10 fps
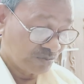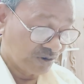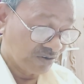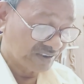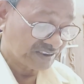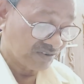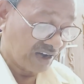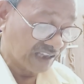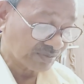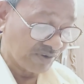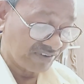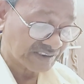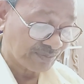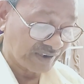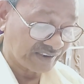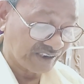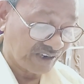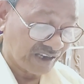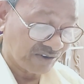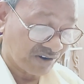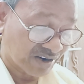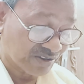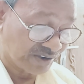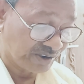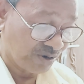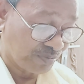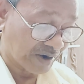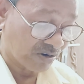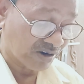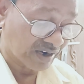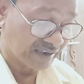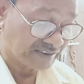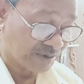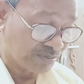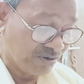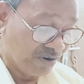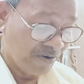మూడో వచ్చిన ఆత్మ విషయమై దీనిలైన వారు ధన్యులు పరలోక రాజ్యము